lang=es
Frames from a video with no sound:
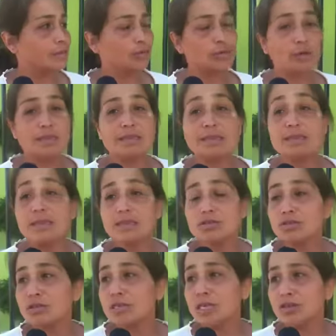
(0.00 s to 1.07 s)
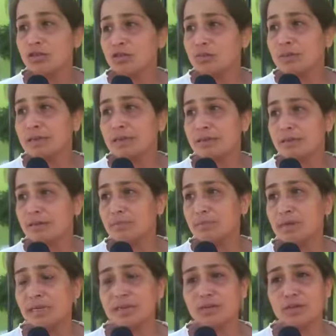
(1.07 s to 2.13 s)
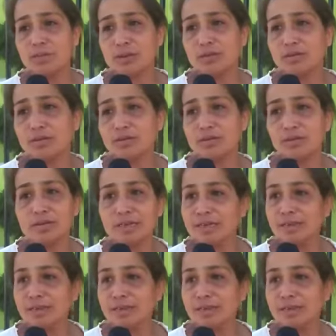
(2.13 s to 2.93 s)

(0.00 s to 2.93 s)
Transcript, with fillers: uno entiende que son niños, no miden el peligro, pero